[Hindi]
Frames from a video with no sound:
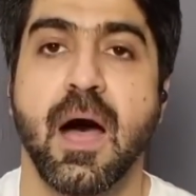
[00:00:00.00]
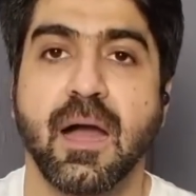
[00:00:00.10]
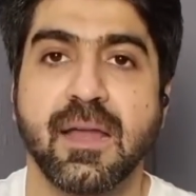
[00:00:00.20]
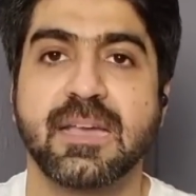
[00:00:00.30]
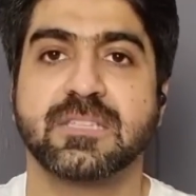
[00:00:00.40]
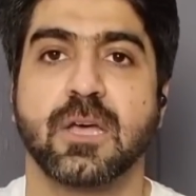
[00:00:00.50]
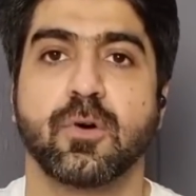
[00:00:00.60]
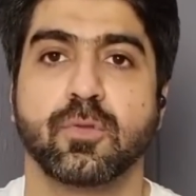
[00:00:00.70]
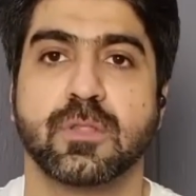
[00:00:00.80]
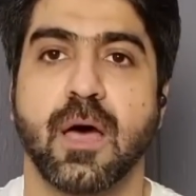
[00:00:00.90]
अगर ऐसा
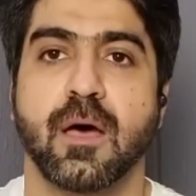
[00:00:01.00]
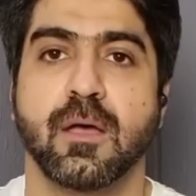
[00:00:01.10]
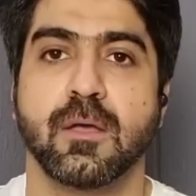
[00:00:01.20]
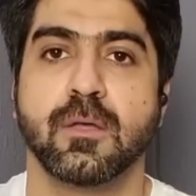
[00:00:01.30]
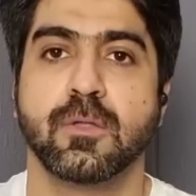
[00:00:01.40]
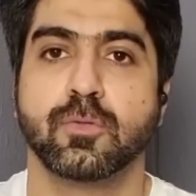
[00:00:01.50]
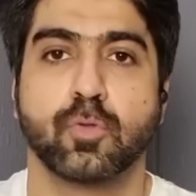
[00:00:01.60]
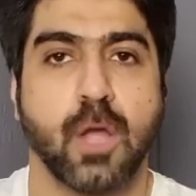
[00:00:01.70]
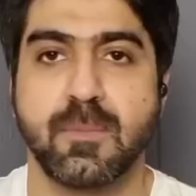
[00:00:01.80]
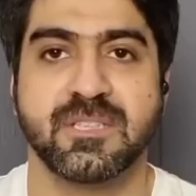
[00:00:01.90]
होता
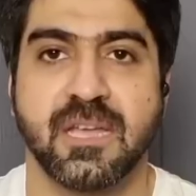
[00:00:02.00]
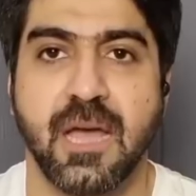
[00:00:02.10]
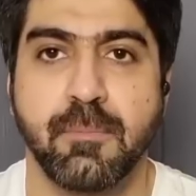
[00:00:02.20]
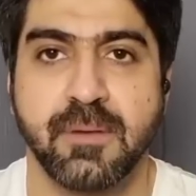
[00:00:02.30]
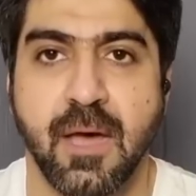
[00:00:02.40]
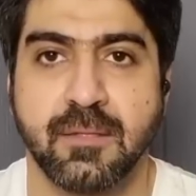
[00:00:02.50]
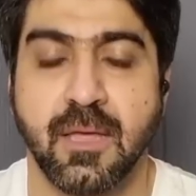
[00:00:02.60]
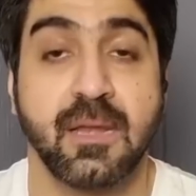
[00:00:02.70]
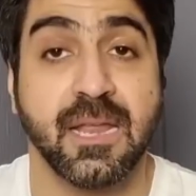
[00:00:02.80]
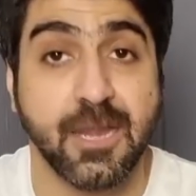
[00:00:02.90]
तो कभी सैलाब ना
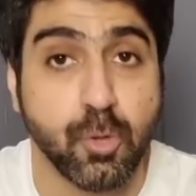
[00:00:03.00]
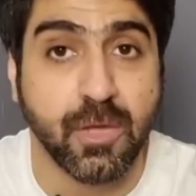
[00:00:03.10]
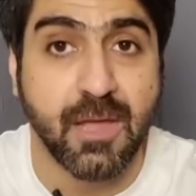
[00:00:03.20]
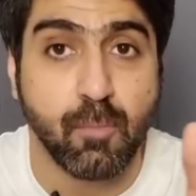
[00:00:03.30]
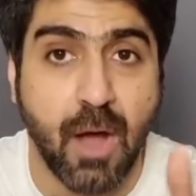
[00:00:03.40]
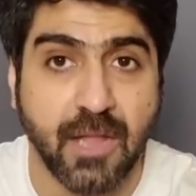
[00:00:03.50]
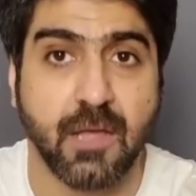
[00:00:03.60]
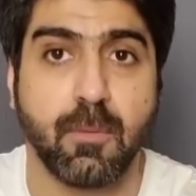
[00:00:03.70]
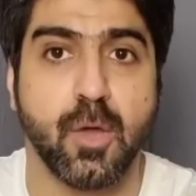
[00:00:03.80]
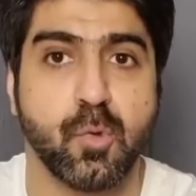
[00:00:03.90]
आता लेकिन चूंकि एक
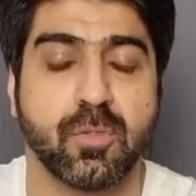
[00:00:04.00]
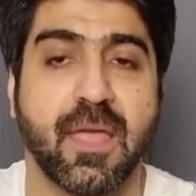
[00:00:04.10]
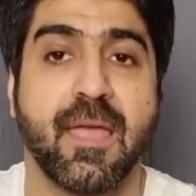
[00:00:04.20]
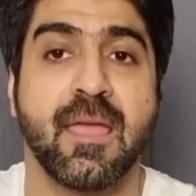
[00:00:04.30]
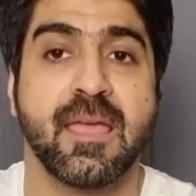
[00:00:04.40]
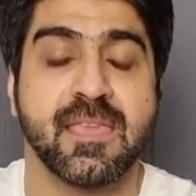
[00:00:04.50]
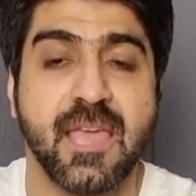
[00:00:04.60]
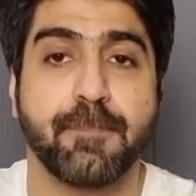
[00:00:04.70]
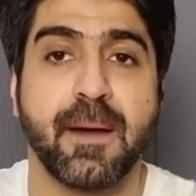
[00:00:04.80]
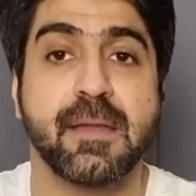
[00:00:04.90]
माहदा मौजूद है
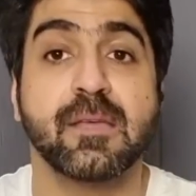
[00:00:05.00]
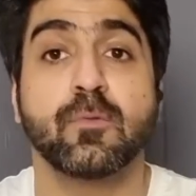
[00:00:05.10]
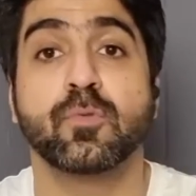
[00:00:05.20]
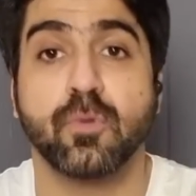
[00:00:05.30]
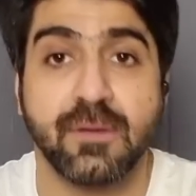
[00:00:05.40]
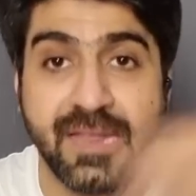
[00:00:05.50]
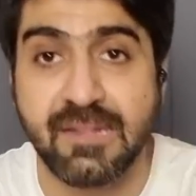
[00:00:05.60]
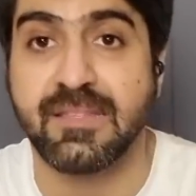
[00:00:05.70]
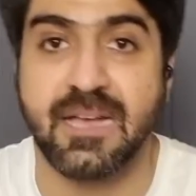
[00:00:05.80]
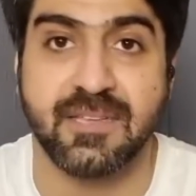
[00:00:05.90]
ये पानी उनको
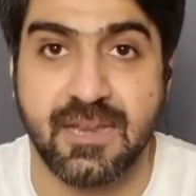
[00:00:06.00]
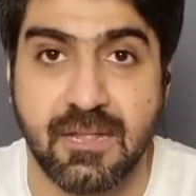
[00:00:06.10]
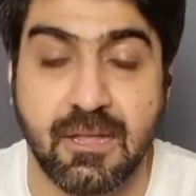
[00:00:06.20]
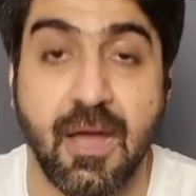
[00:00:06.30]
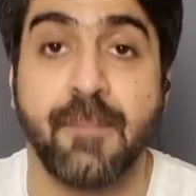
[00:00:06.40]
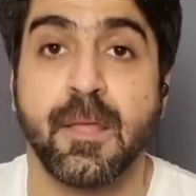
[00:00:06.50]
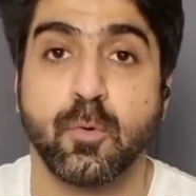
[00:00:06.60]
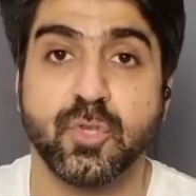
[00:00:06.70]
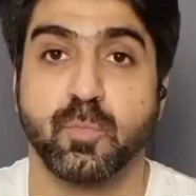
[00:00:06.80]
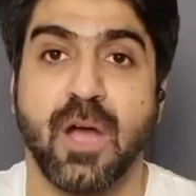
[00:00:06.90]
नहीं दिया जाना था
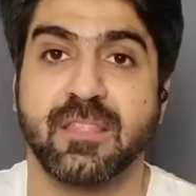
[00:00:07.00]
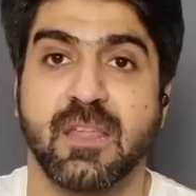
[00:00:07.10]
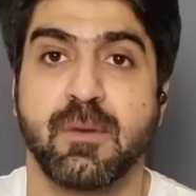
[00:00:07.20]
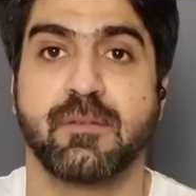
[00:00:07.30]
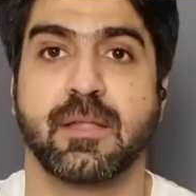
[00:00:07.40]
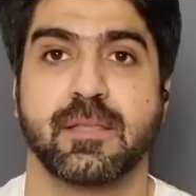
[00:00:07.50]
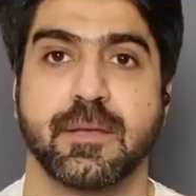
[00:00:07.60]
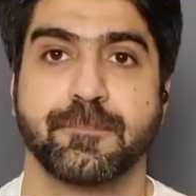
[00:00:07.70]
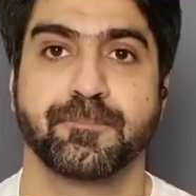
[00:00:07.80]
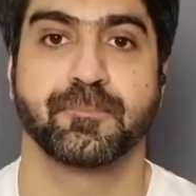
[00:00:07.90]
उस माहदे ने मरवा
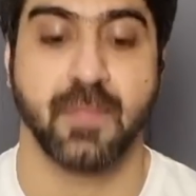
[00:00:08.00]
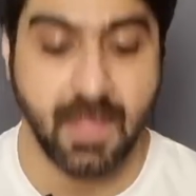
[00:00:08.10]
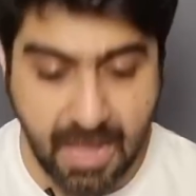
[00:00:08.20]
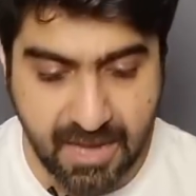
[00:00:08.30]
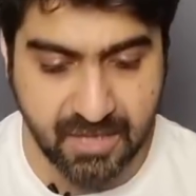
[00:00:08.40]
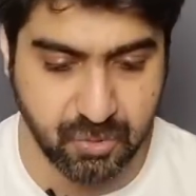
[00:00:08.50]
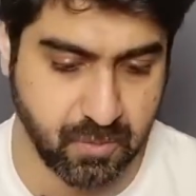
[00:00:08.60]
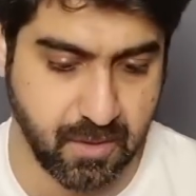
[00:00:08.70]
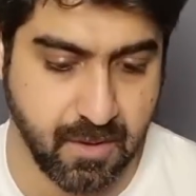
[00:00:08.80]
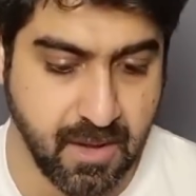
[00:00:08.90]
दिया आगे
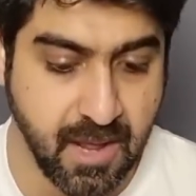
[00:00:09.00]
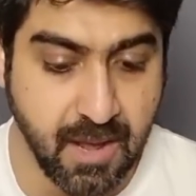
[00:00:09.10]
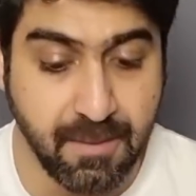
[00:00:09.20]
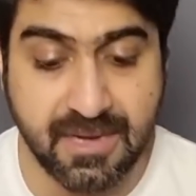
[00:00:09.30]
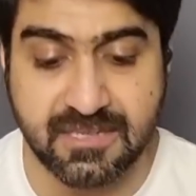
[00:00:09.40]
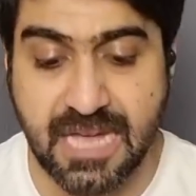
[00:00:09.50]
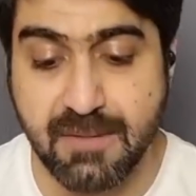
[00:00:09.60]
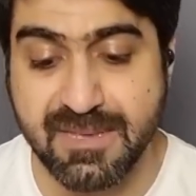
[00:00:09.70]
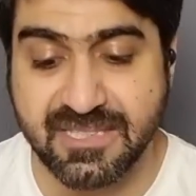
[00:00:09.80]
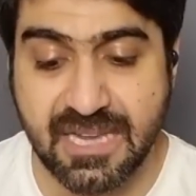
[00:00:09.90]
सुने
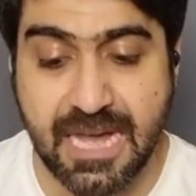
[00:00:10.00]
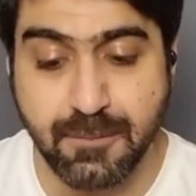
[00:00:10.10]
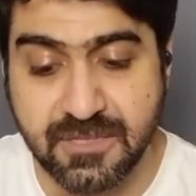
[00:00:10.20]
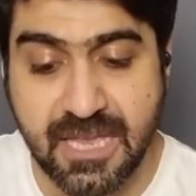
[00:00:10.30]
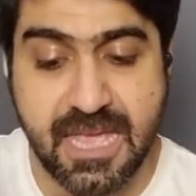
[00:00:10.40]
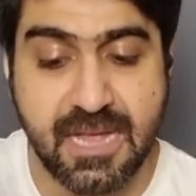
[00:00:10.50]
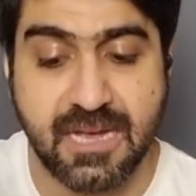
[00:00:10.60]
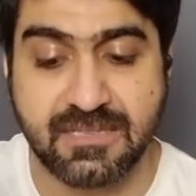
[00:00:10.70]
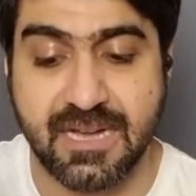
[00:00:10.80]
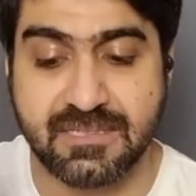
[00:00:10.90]
पाकिस्तान में सैलाब से
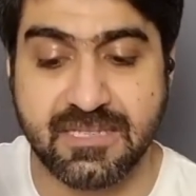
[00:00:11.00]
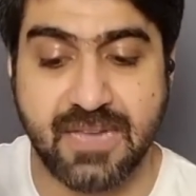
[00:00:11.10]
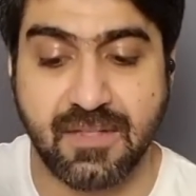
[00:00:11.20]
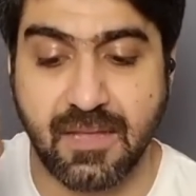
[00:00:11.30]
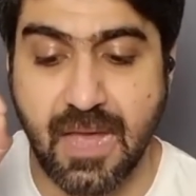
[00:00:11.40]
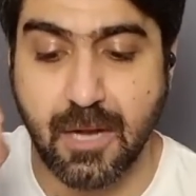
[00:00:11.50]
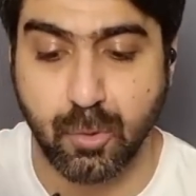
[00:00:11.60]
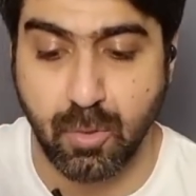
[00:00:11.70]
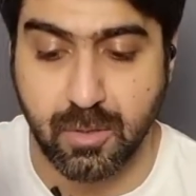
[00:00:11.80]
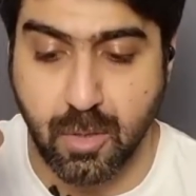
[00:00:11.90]
एक हज़ार से ज्यादा
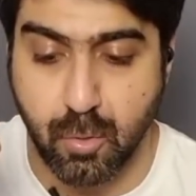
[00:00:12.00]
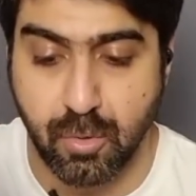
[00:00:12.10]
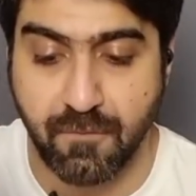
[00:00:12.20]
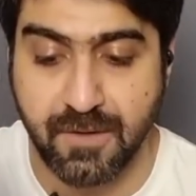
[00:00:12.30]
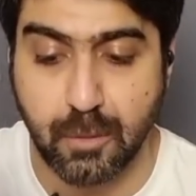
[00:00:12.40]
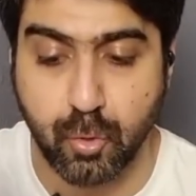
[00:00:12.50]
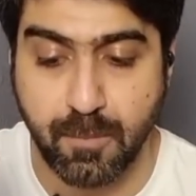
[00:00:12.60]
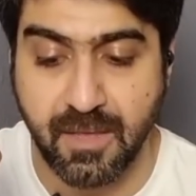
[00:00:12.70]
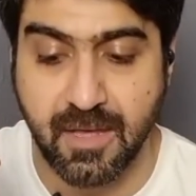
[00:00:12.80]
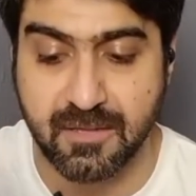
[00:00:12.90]
हलाकतों और करोड़ों अफराद को
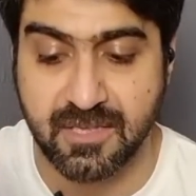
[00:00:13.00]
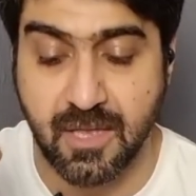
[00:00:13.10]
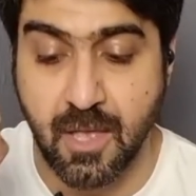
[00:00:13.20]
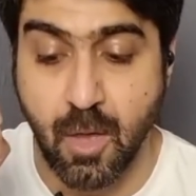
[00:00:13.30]
बेघर से